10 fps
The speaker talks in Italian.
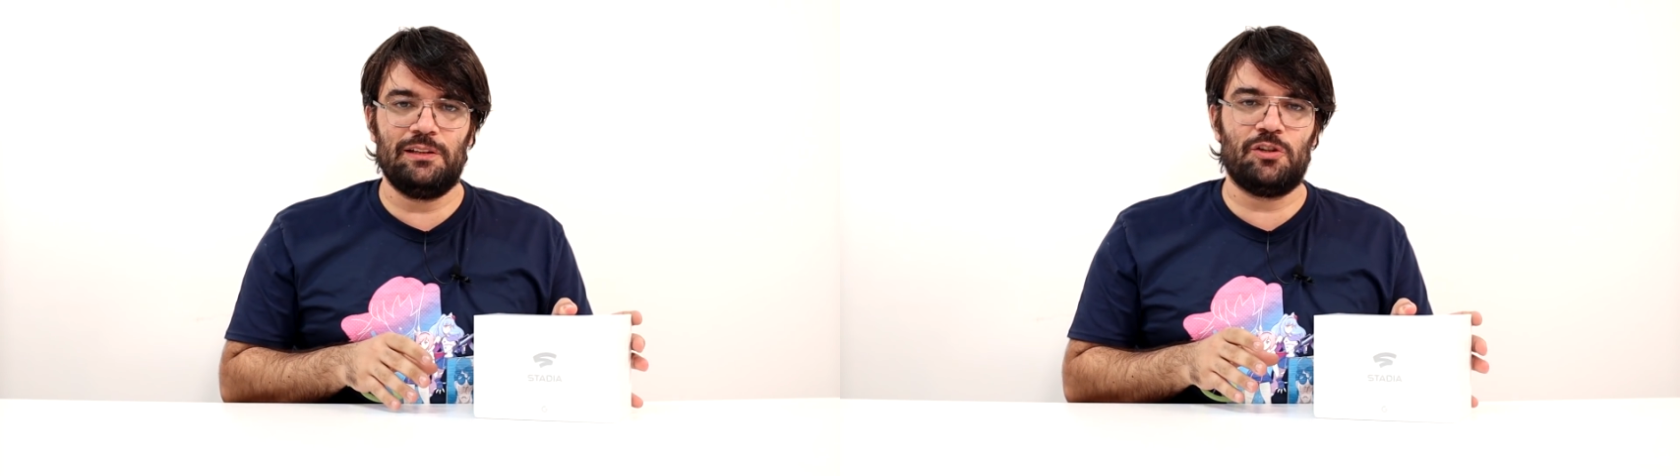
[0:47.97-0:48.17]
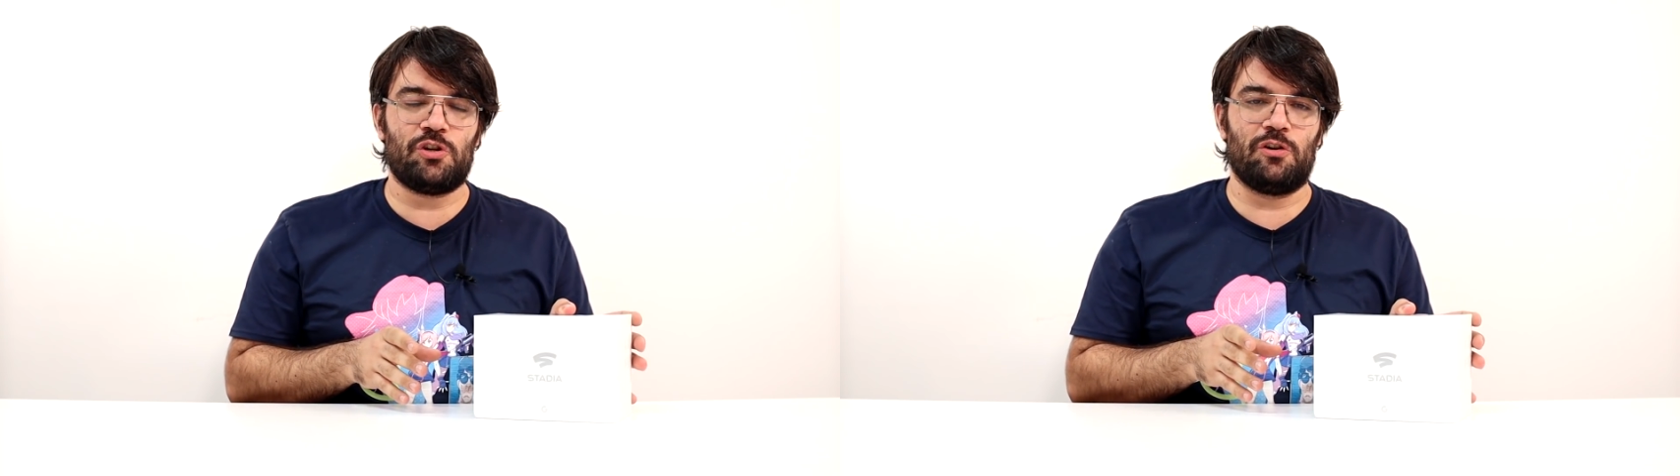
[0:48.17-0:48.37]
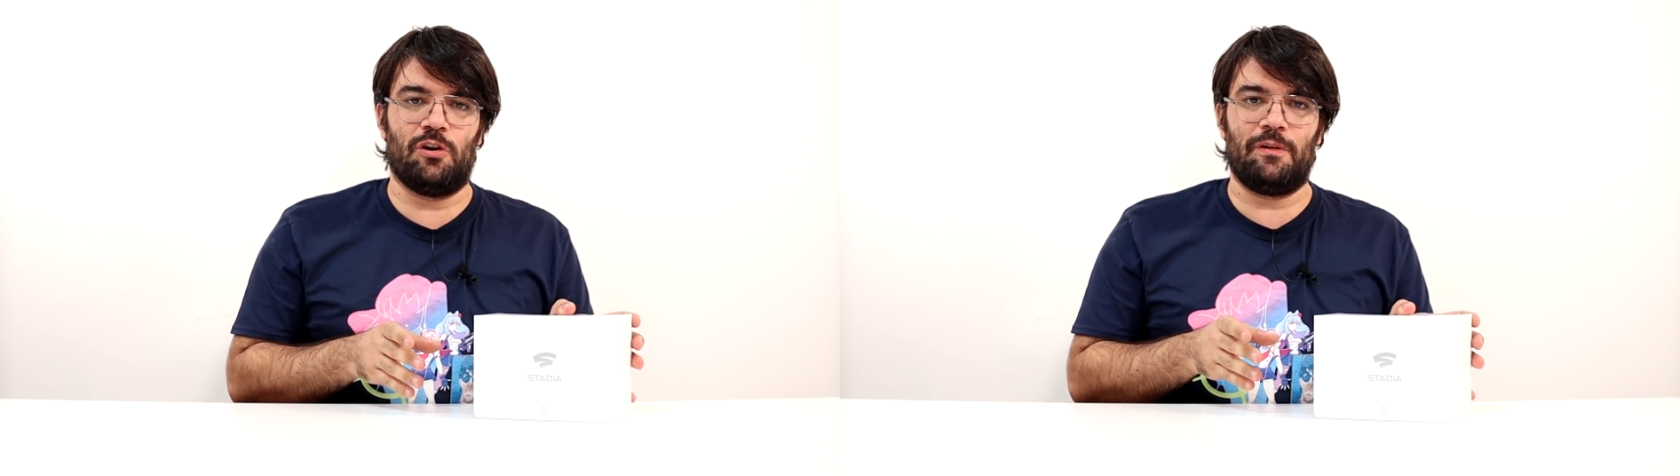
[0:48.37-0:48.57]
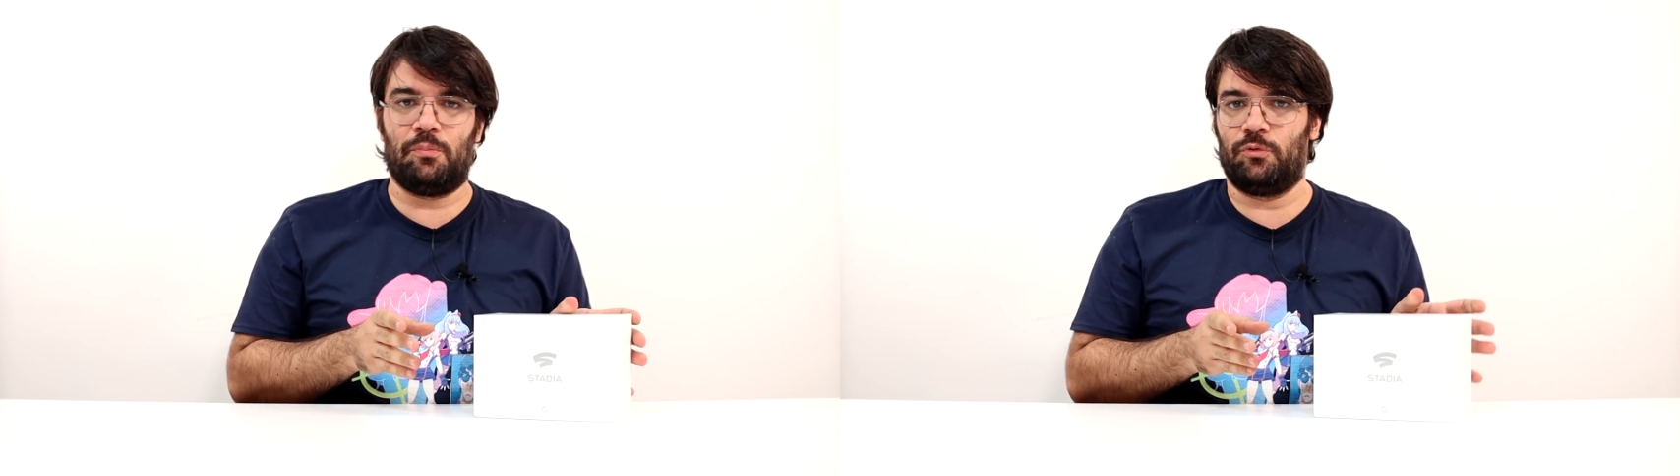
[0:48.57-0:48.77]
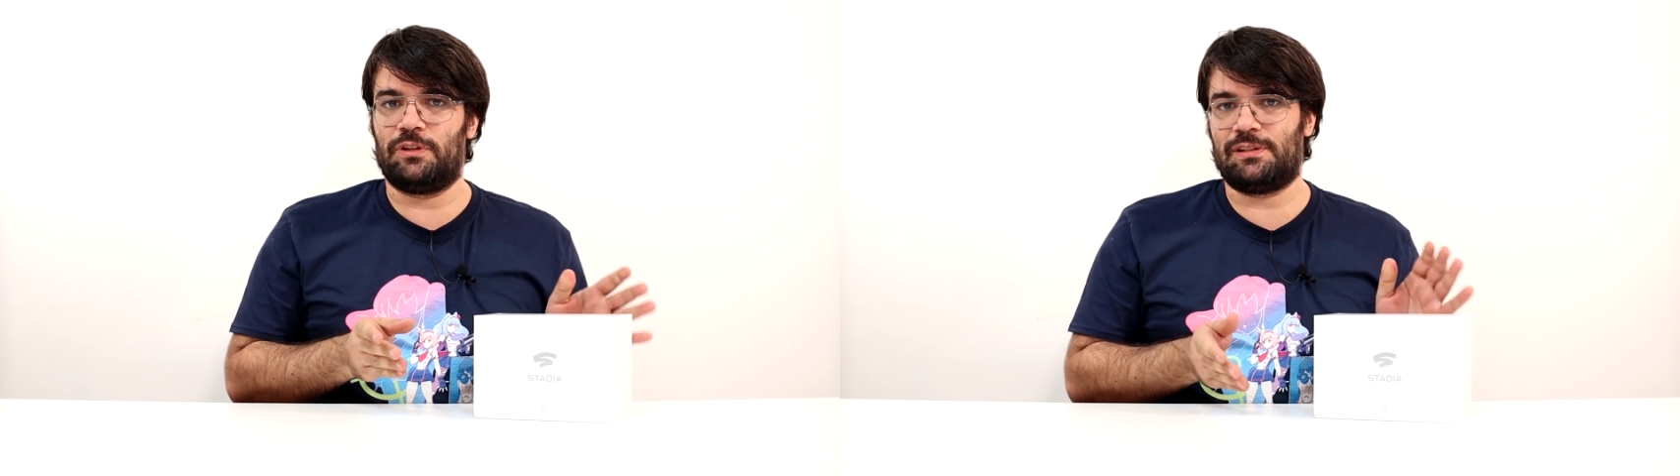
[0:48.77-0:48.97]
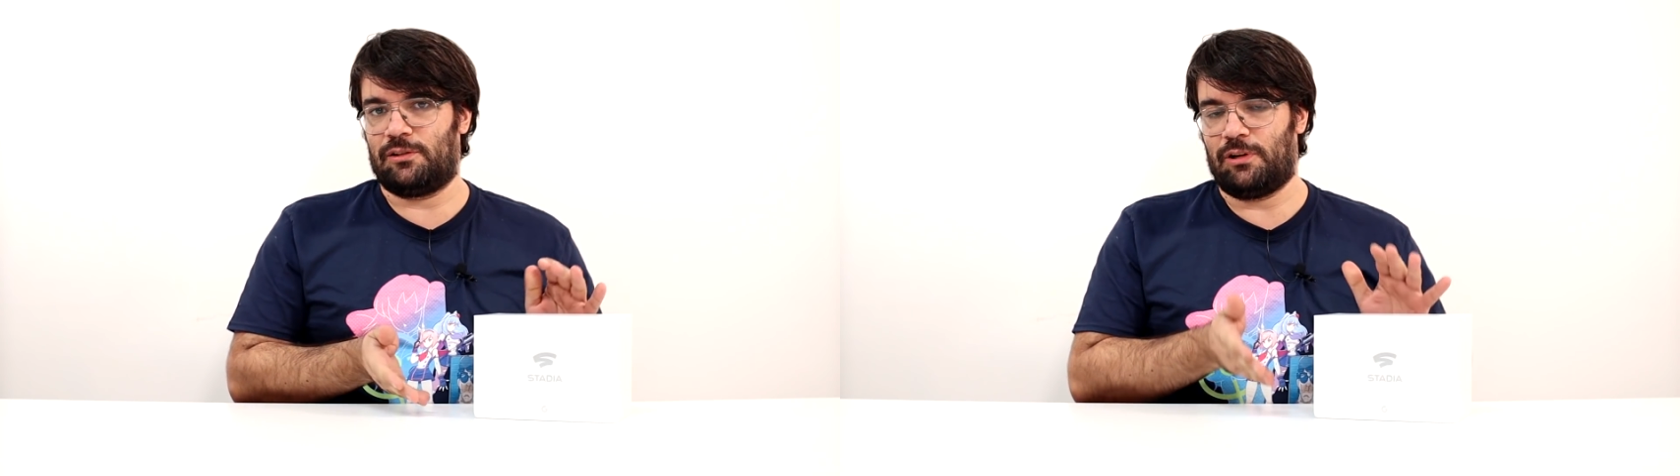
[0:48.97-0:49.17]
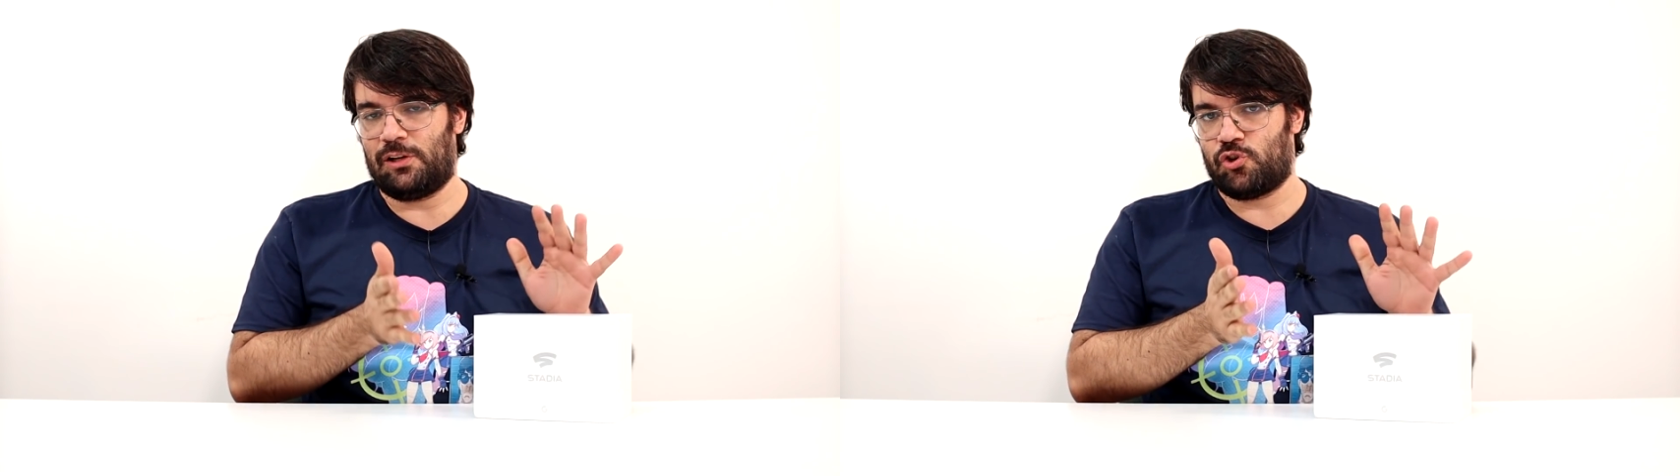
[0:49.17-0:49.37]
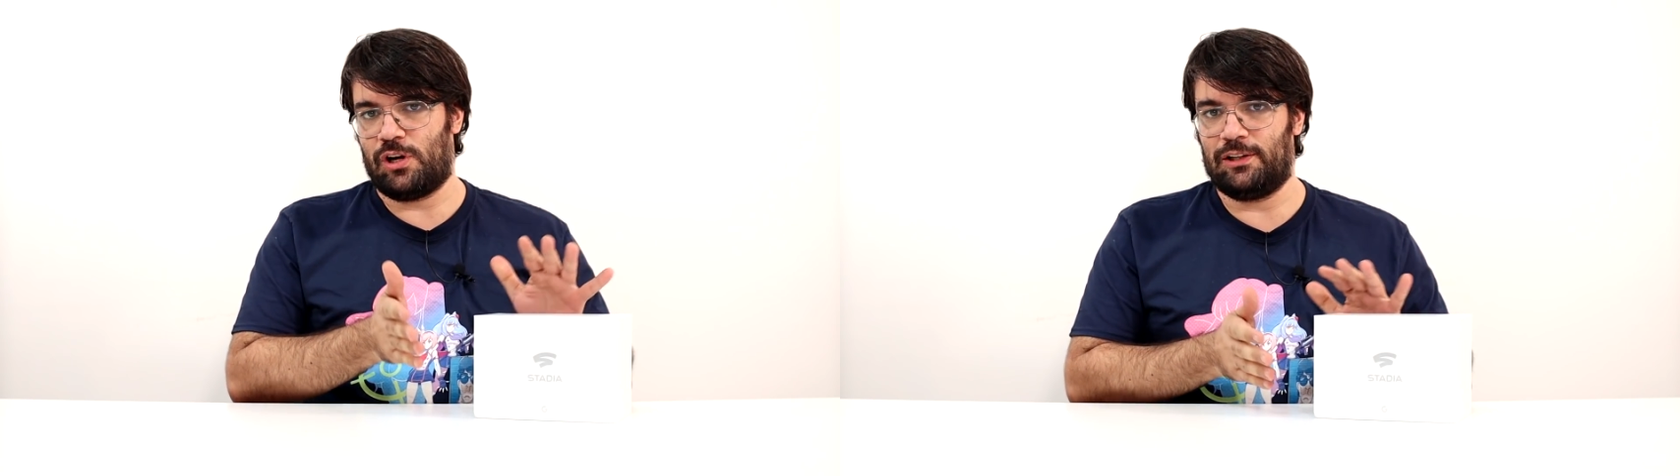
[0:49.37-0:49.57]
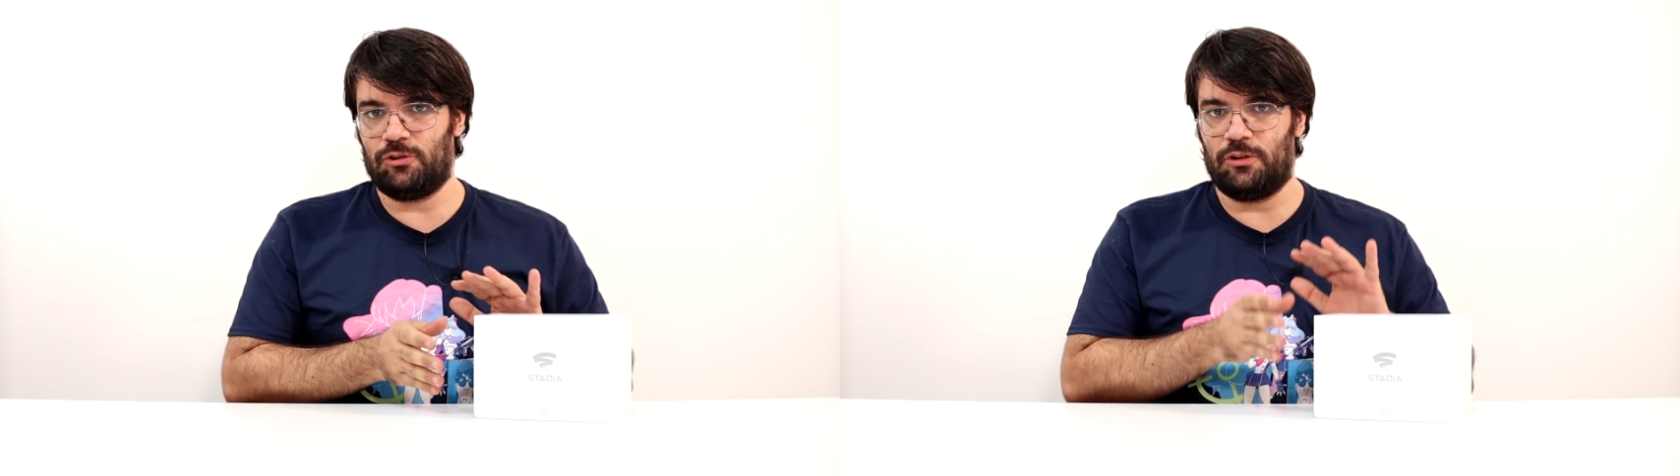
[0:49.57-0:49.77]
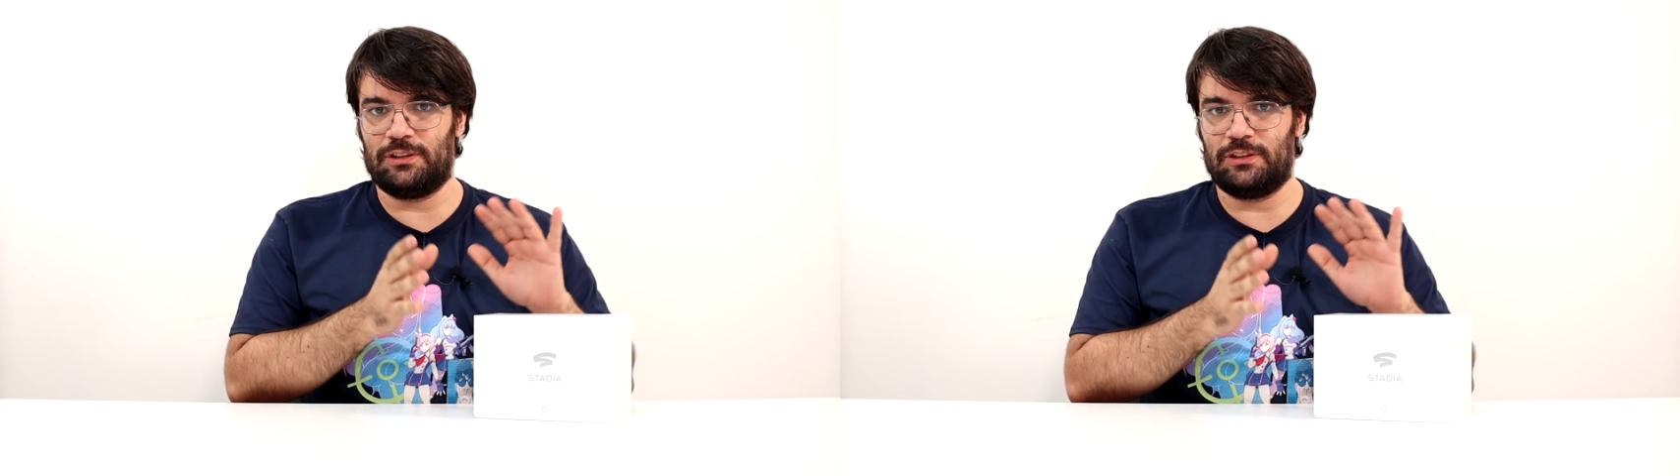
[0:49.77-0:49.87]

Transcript: il 19 appunto è stato lanciato